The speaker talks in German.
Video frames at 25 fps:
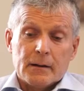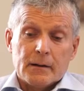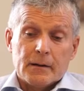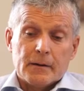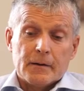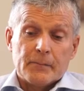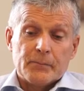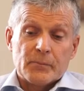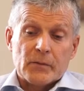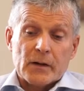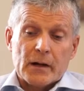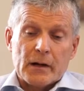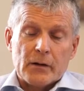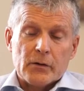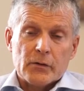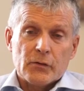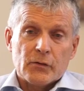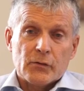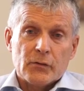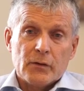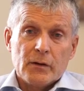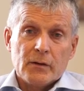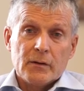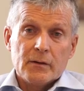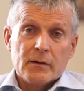äh,
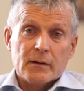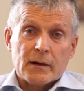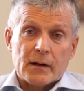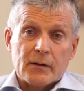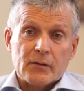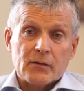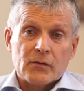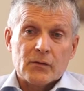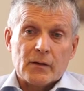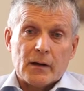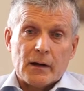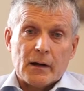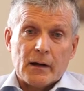aus diesen ganzen